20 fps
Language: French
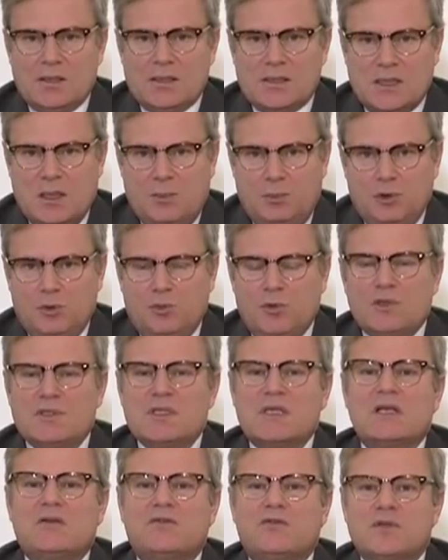Simplement,
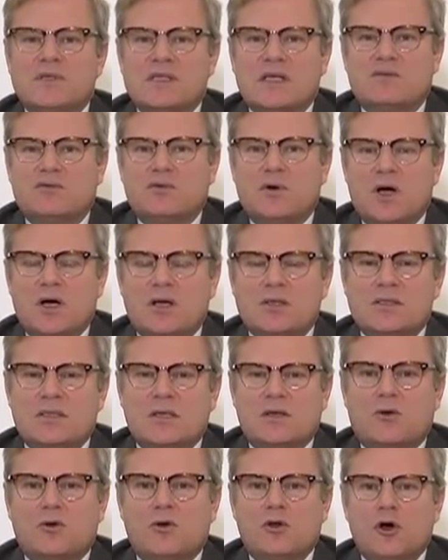ce qu'il faut savoir,
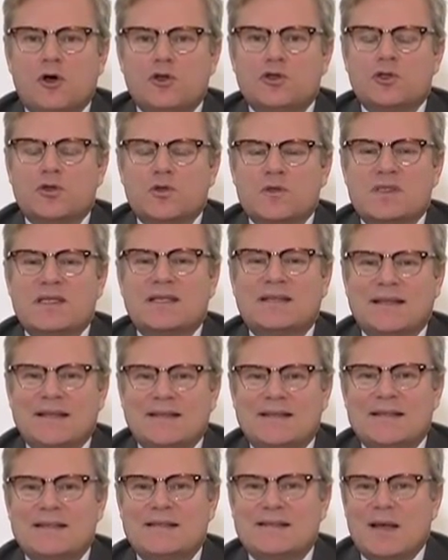c'est que lorsque c'est
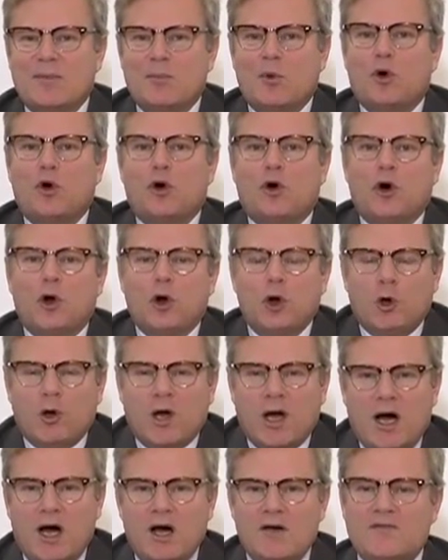un testament
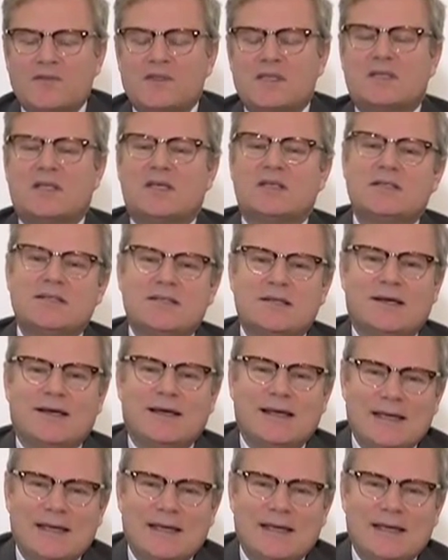holographe, c'est-à-dire